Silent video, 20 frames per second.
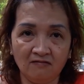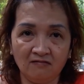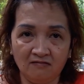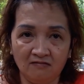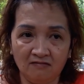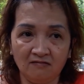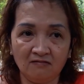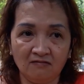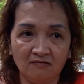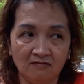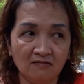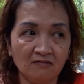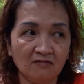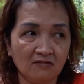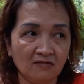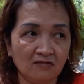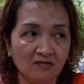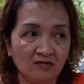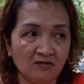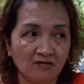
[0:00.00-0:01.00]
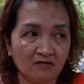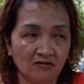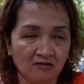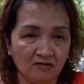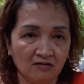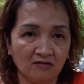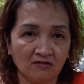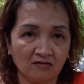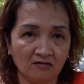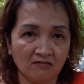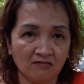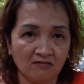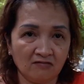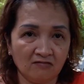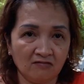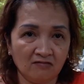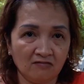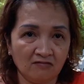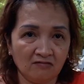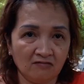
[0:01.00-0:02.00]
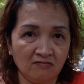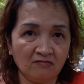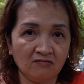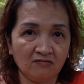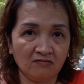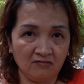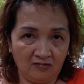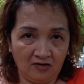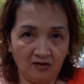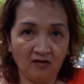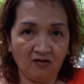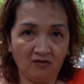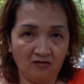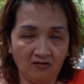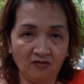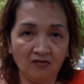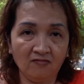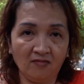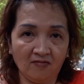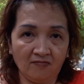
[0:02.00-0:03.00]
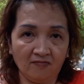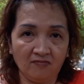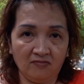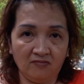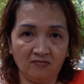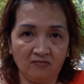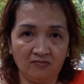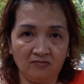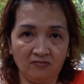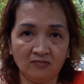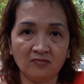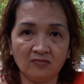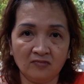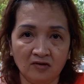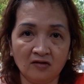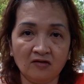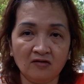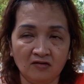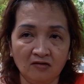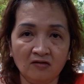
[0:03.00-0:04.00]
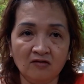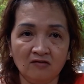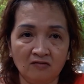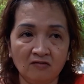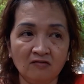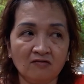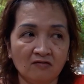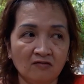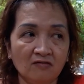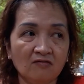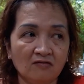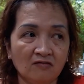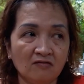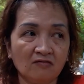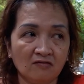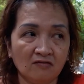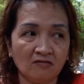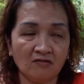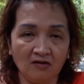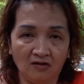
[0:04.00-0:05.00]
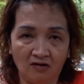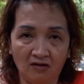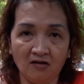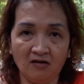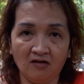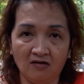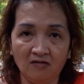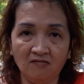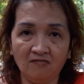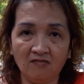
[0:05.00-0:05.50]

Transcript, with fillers: Mập hơn vậy là hơn khoảng trên 60 chứ. Ừ, nó mập. Tại chú này là khoảng trên 55 rồi.